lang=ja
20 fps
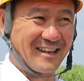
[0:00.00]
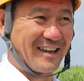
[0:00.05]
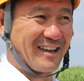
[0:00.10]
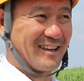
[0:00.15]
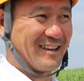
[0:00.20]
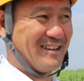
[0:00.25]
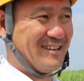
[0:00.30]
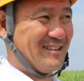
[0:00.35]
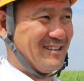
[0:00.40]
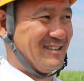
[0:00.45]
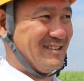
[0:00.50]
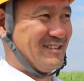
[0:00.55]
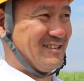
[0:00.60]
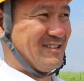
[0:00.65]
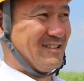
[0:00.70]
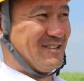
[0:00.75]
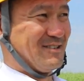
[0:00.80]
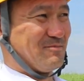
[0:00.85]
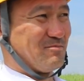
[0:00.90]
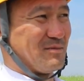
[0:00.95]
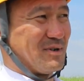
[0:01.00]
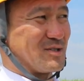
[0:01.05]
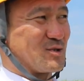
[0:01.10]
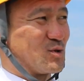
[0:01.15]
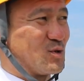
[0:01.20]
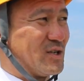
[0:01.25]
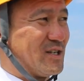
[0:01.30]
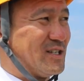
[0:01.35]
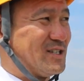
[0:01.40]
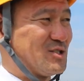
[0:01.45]
ねまあ
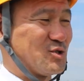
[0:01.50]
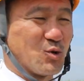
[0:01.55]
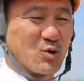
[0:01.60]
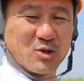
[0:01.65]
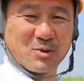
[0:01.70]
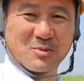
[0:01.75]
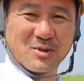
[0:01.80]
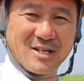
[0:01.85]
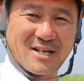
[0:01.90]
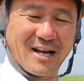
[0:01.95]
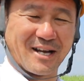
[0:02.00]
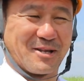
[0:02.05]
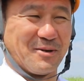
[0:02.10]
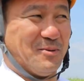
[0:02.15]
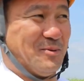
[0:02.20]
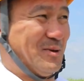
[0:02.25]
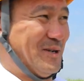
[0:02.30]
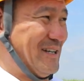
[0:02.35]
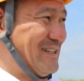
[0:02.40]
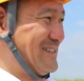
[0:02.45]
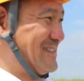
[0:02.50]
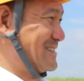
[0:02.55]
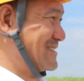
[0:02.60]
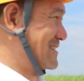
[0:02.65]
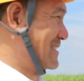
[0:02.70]
それ以上でもいいかでもないんで